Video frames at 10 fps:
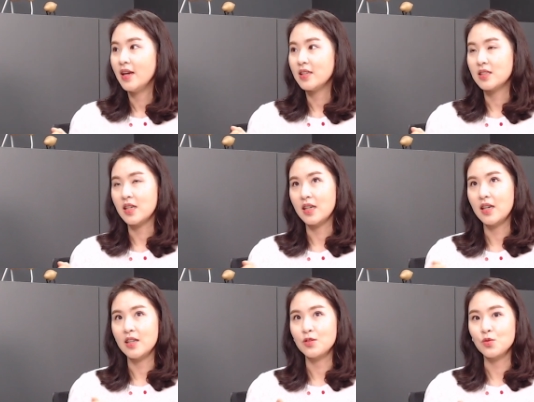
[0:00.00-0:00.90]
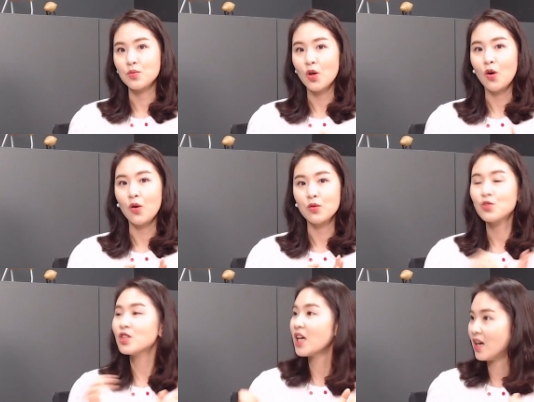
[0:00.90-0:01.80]
이제 제가 좀 더
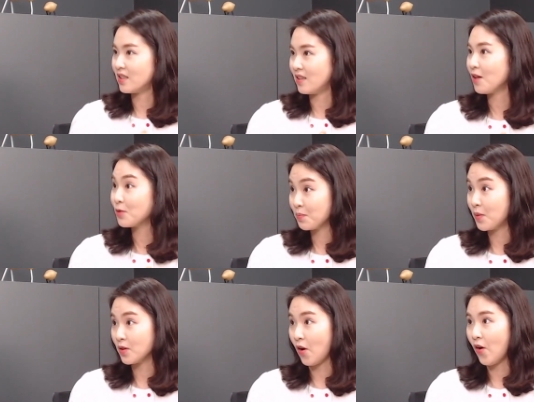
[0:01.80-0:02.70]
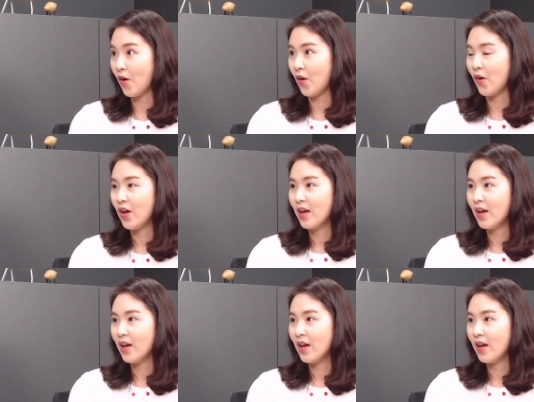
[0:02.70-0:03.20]
투자를 하고 싶어서